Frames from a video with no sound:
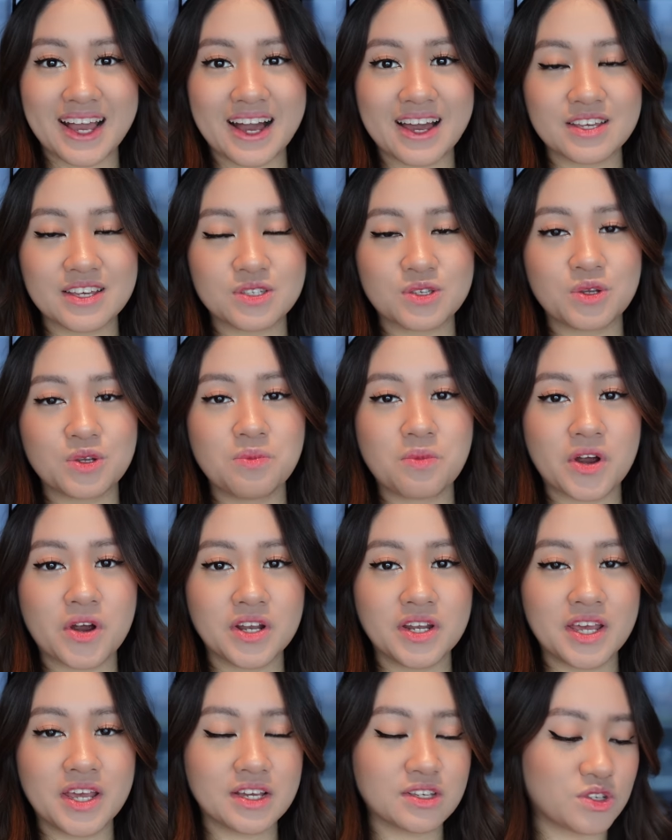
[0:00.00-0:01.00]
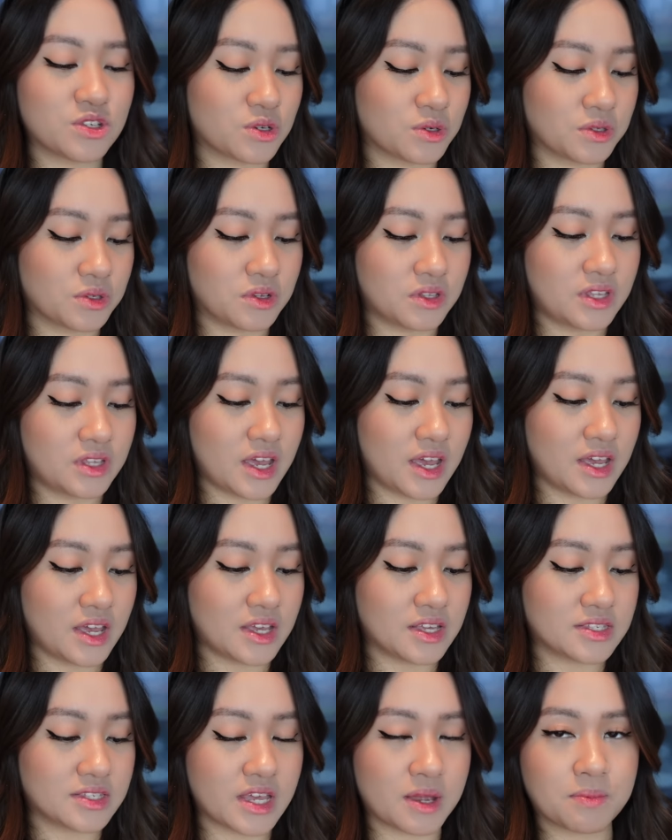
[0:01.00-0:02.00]
guys, good morning. So today
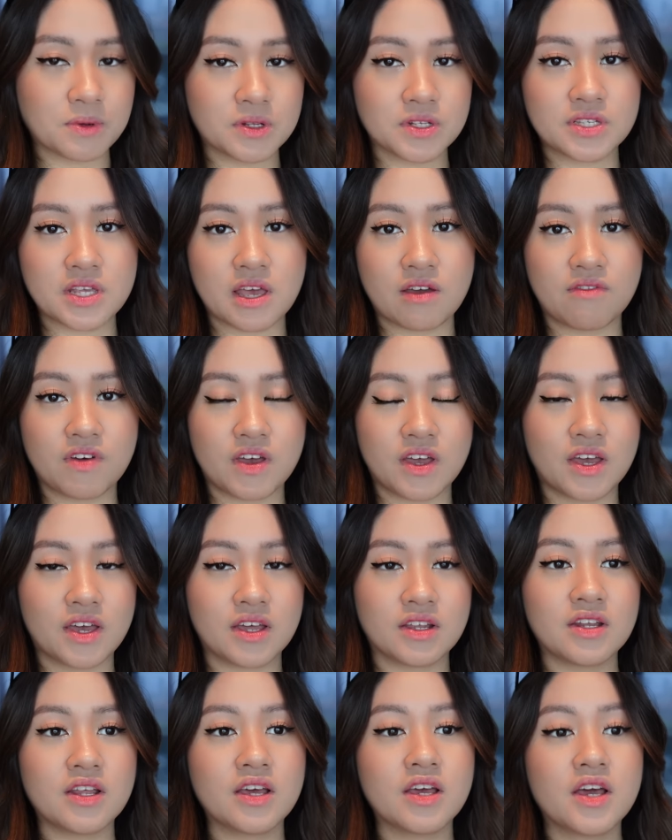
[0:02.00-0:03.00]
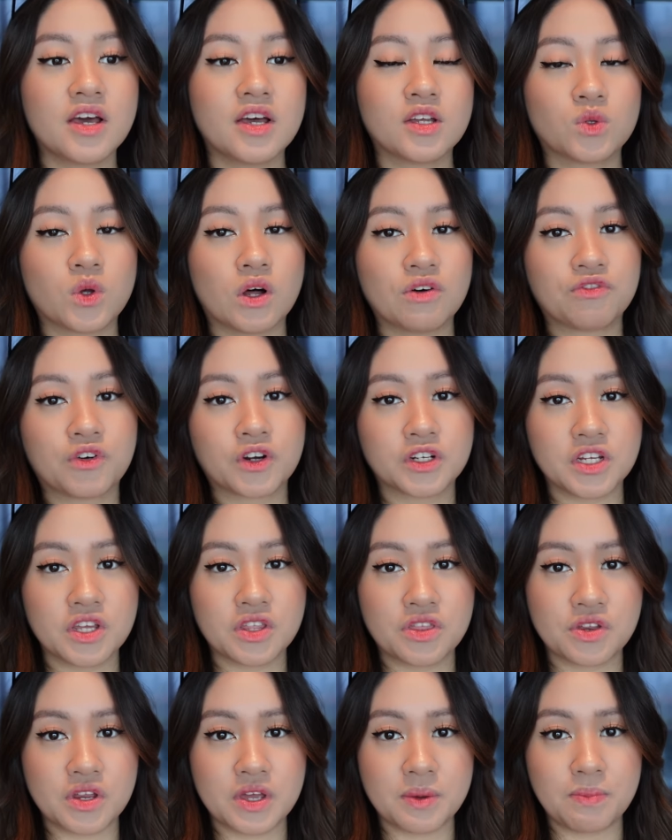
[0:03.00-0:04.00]
is April 7,
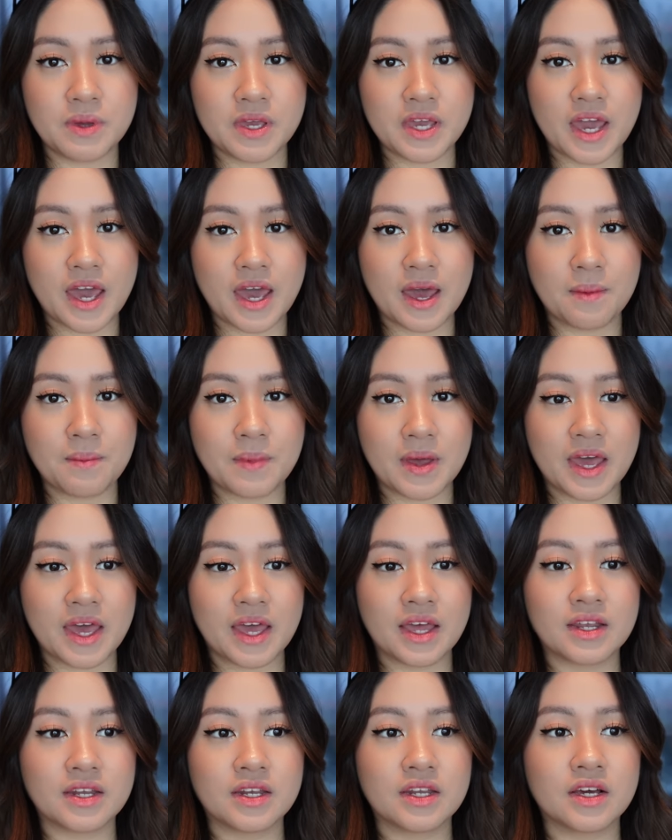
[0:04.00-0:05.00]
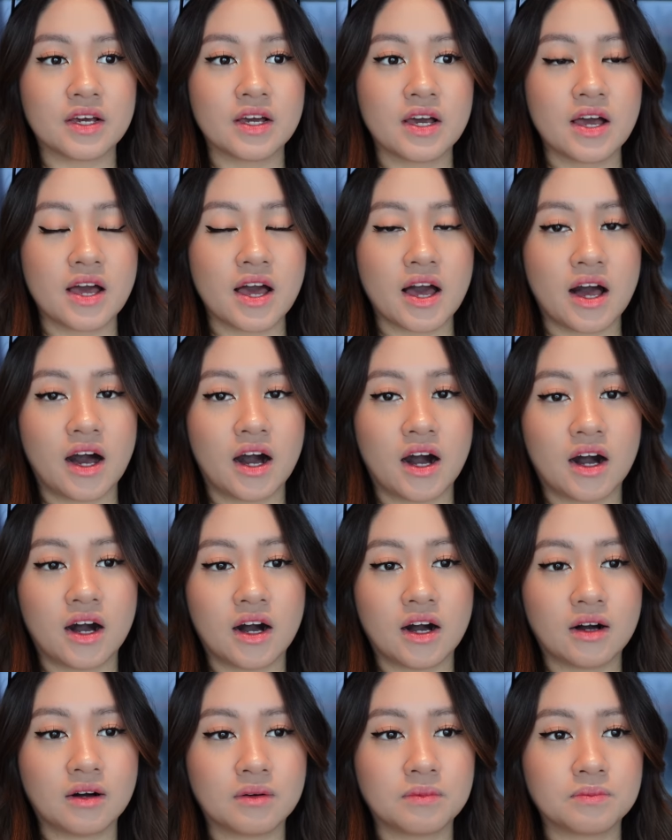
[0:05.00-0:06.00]
12:43 p.m. and
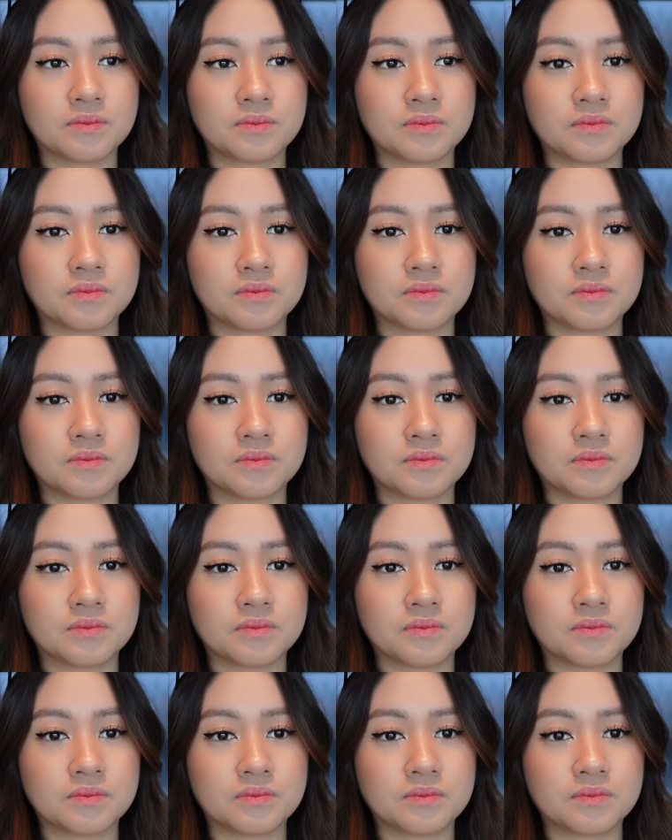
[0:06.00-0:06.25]
um